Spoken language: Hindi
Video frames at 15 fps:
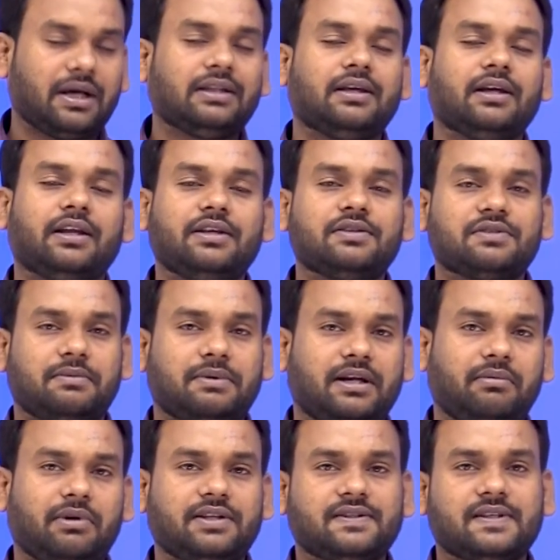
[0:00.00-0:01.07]
बात करेंगे उसके
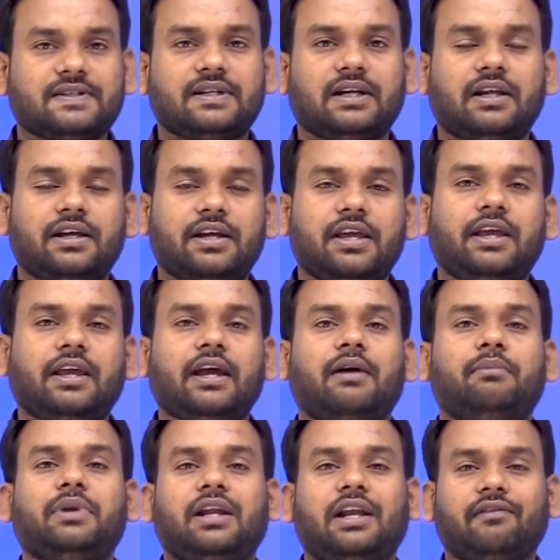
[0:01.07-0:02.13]
बारे में डिस्कस कर लेंगे कि क्या
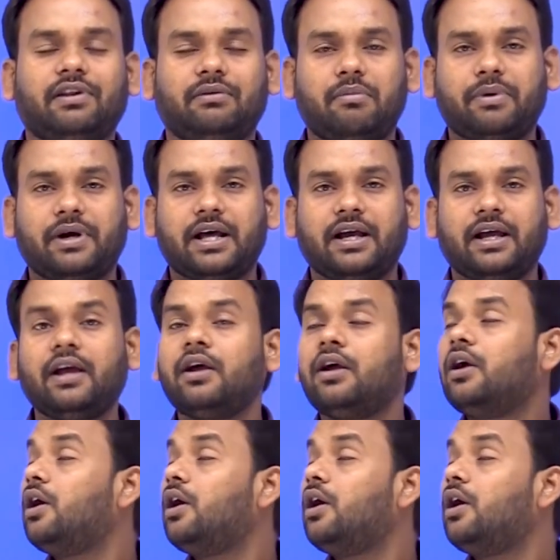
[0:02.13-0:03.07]
हमने इलेवंथ में पढ़ा है